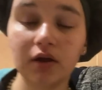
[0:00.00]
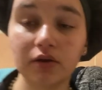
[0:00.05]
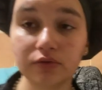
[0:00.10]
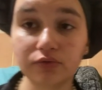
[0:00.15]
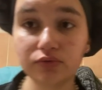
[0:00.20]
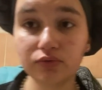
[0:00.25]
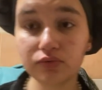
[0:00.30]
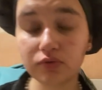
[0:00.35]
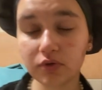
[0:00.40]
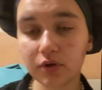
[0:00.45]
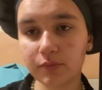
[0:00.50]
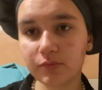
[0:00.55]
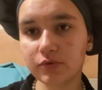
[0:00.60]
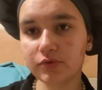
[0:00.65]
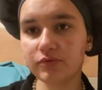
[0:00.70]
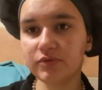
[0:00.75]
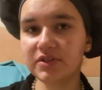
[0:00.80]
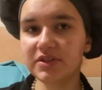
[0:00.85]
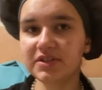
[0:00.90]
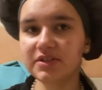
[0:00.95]
Du coup, comme je
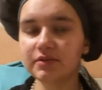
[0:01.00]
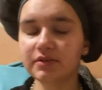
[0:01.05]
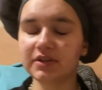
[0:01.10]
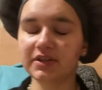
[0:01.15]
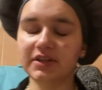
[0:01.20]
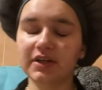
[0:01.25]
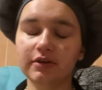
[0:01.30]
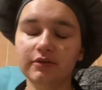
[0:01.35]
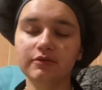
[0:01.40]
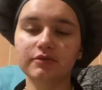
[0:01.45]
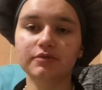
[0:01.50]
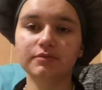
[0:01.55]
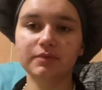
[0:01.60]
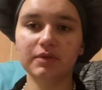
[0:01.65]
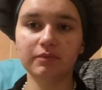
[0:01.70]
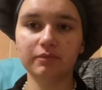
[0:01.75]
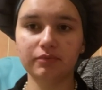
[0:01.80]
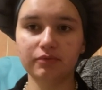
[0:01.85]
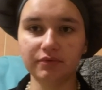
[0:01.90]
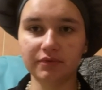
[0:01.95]
vous le disais, on est quelques
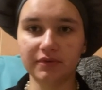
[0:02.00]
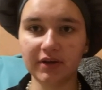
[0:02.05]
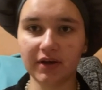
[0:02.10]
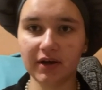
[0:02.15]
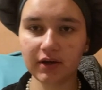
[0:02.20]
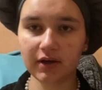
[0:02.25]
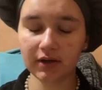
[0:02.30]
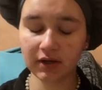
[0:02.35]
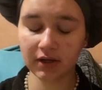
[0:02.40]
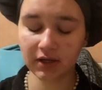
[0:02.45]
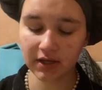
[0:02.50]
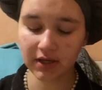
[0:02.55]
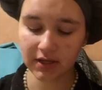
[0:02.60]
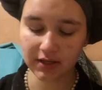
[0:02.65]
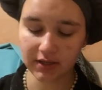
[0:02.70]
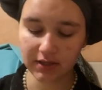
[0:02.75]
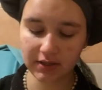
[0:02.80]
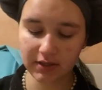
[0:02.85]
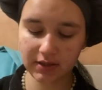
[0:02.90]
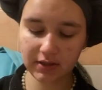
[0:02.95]
semaines plus tard
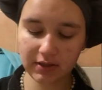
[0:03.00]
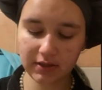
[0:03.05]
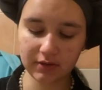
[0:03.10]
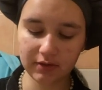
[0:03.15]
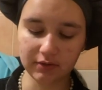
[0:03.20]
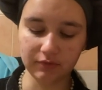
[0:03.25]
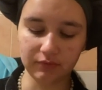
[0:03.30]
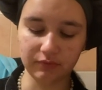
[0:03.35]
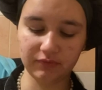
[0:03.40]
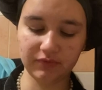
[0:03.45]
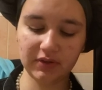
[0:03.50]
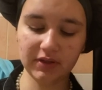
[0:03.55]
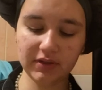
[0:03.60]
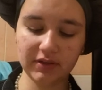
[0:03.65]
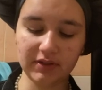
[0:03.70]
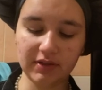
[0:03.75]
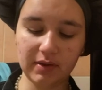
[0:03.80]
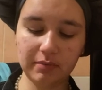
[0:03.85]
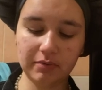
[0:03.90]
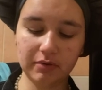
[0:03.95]
et on vient
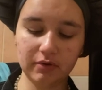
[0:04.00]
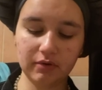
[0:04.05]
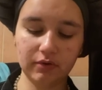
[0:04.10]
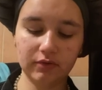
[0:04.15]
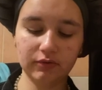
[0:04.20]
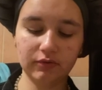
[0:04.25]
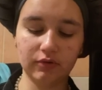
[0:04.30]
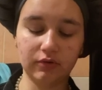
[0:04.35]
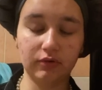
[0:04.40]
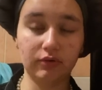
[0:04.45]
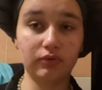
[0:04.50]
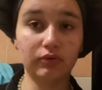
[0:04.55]
d'apprendre